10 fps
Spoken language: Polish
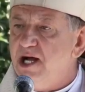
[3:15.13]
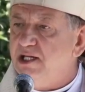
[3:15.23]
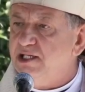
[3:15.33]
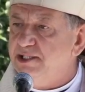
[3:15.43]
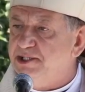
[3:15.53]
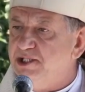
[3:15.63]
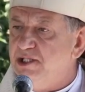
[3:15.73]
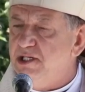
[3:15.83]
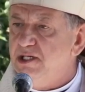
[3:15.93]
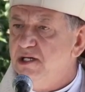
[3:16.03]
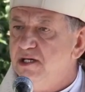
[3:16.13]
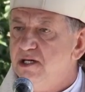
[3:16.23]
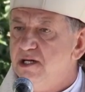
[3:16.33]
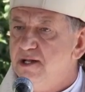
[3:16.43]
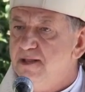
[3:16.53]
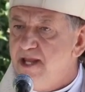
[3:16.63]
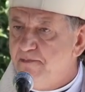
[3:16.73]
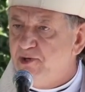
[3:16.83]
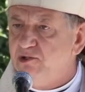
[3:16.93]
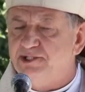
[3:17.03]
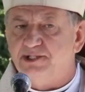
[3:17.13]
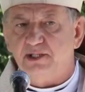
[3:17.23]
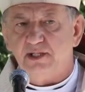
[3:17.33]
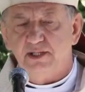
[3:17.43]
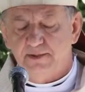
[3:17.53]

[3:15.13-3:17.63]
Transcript: agresji na Polskę